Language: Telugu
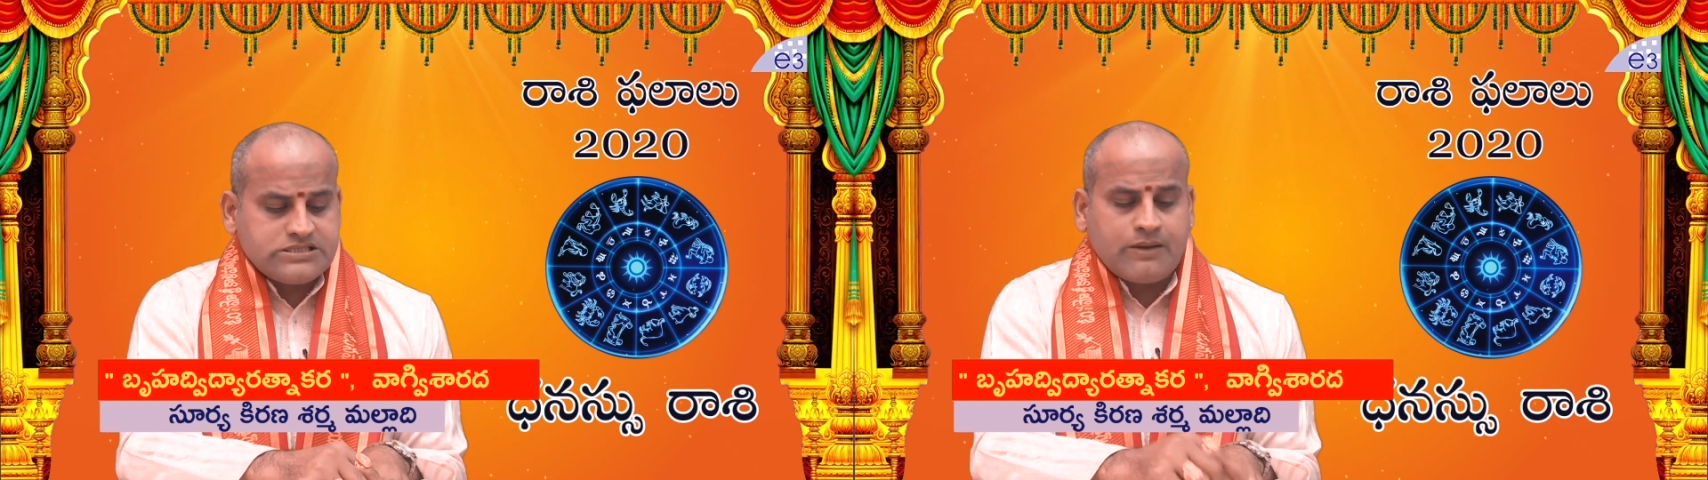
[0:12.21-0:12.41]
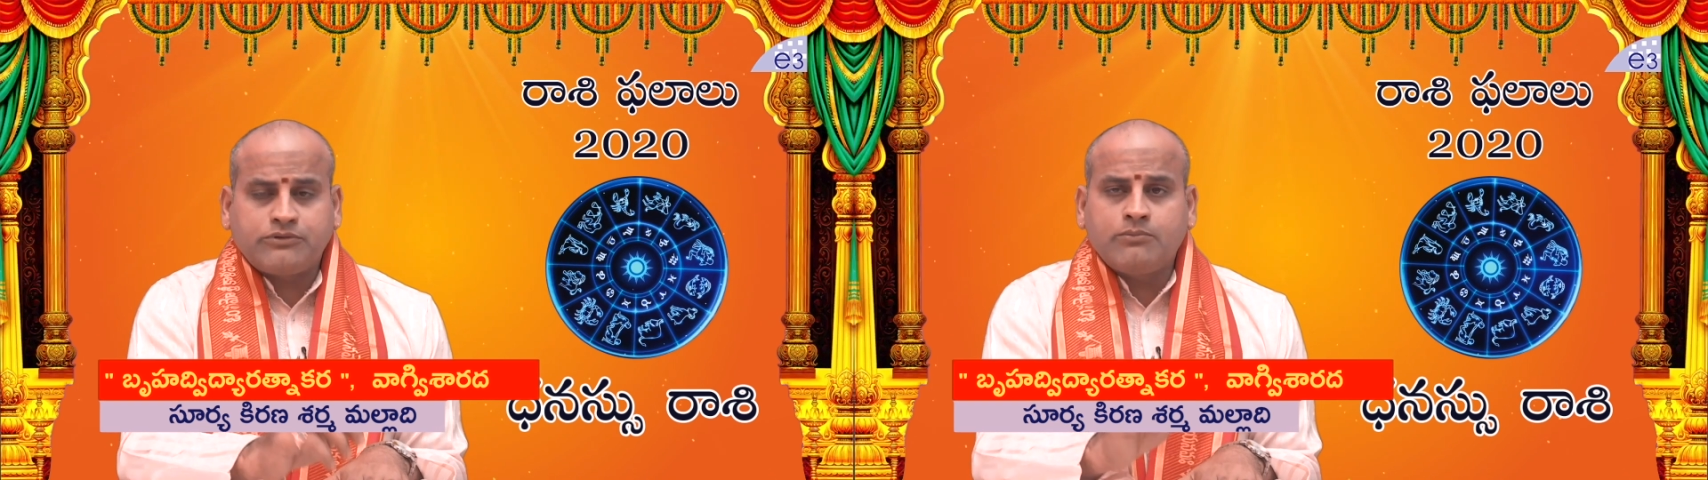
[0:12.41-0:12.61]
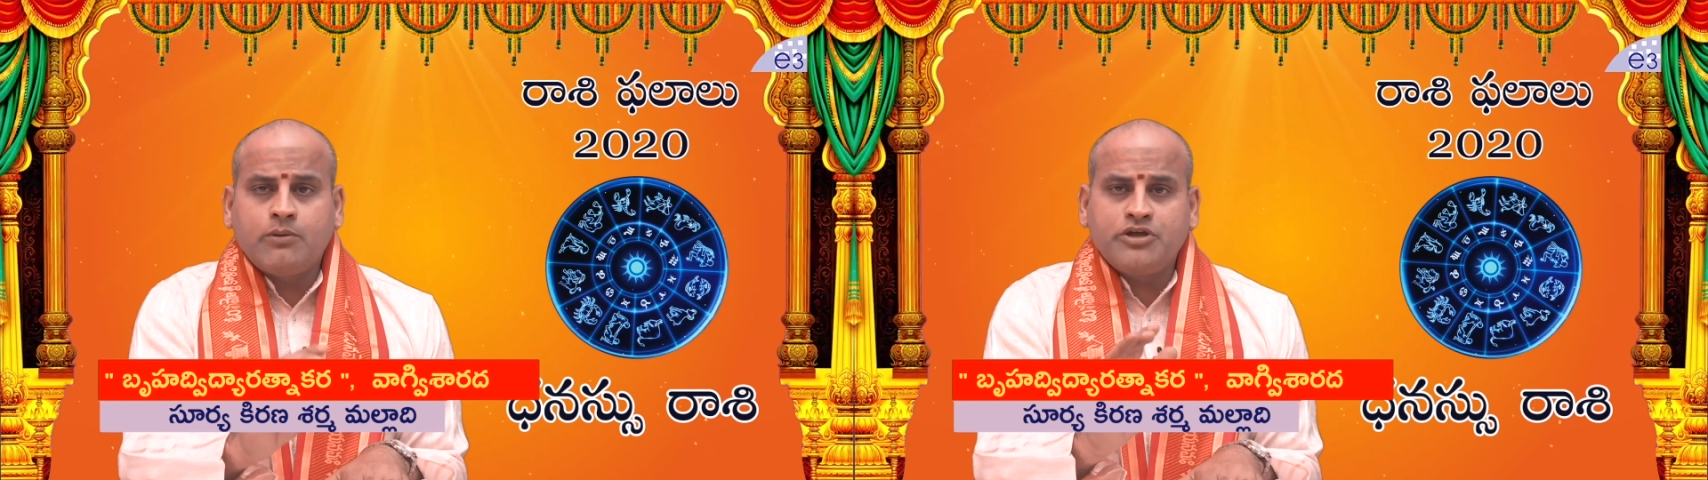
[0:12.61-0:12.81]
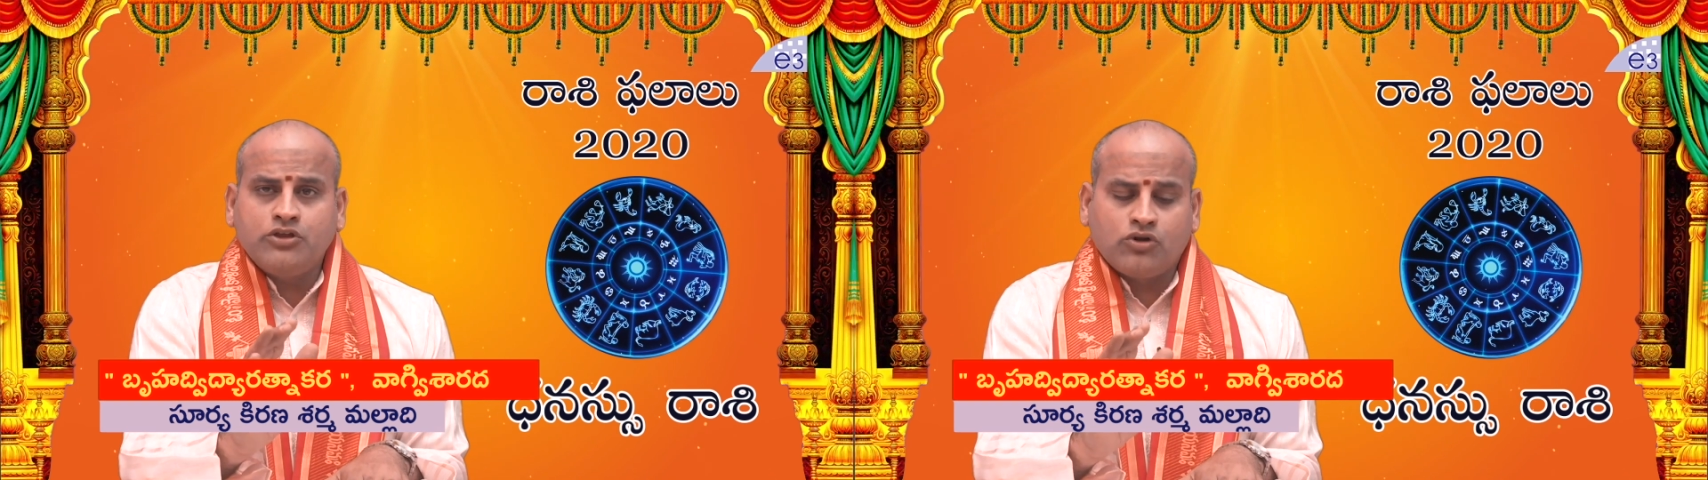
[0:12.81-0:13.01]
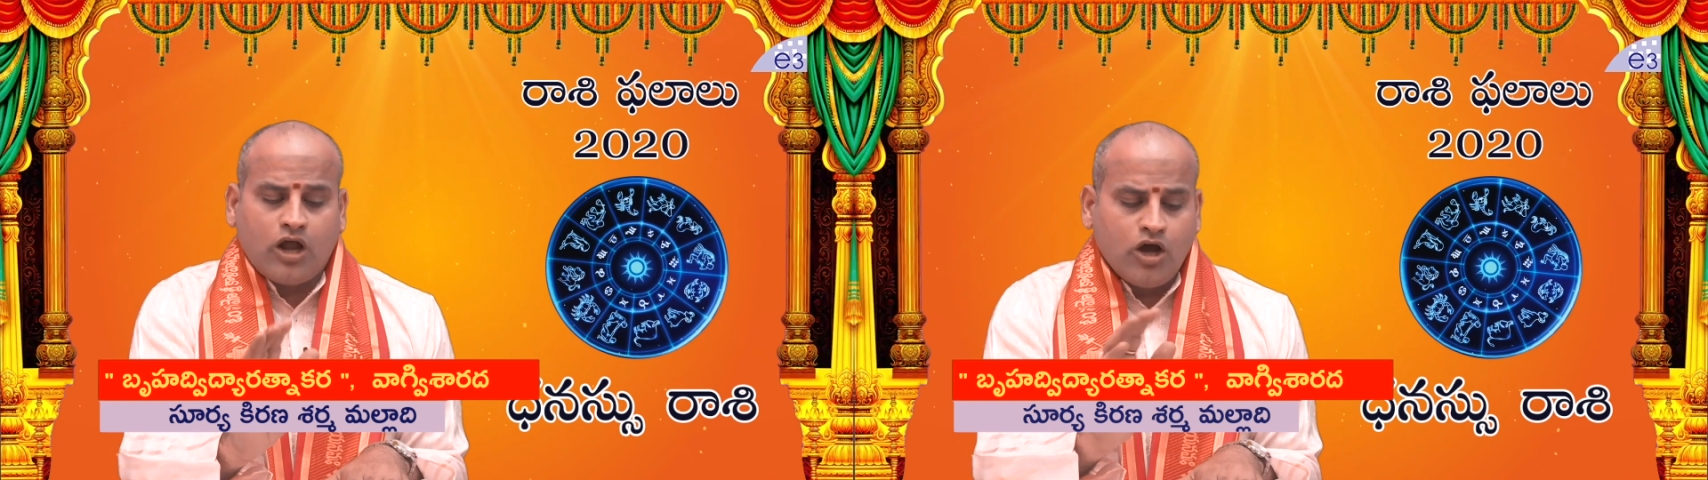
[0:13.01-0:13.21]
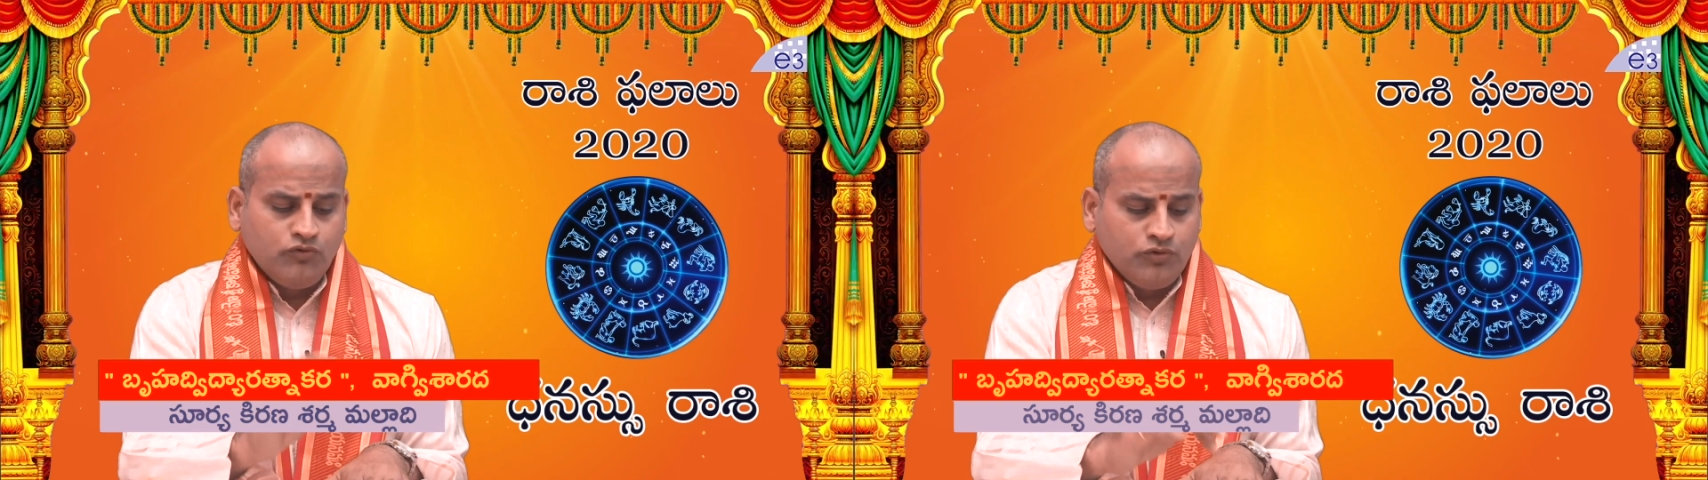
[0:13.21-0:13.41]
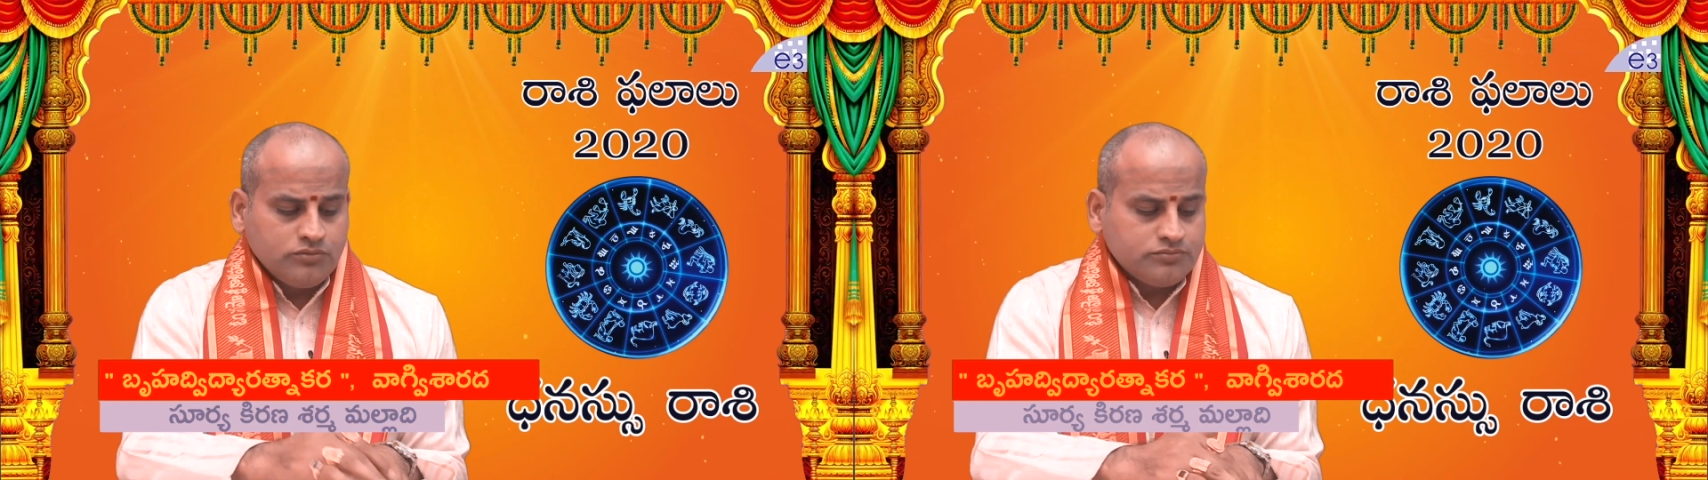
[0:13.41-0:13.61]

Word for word: సప్తమము ఎందు రాహువు